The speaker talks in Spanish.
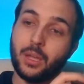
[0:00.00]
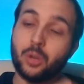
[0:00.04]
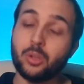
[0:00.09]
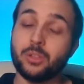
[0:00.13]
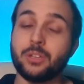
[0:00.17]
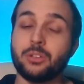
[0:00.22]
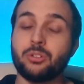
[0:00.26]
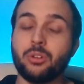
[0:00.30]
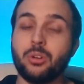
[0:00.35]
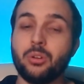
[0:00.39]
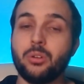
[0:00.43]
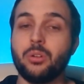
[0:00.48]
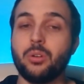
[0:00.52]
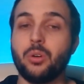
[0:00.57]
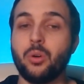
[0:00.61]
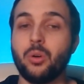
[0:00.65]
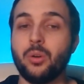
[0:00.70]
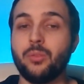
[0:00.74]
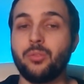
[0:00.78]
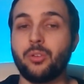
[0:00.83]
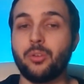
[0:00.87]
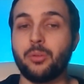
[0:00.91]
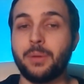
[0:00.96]
JSON o
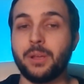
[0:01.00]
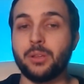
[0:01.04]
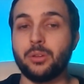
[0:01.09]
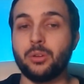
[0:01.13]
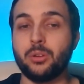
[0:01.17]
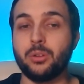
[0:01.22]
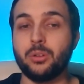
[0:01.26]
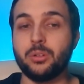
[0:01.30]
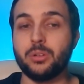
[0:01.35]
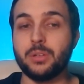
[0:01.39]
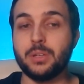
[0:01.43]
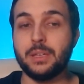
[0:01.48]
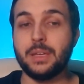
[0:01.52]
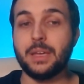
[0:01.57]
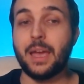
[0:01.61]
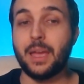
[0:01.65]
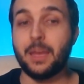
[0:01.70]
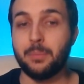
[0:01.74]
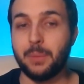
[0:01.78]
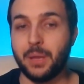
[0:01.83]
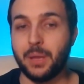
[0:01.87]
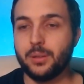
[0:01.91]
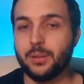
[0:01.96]
en formato
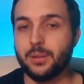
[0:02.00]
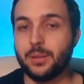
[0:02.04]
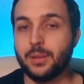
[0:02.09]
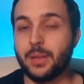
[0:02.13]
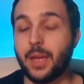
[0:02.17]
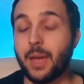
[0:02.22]
IAML.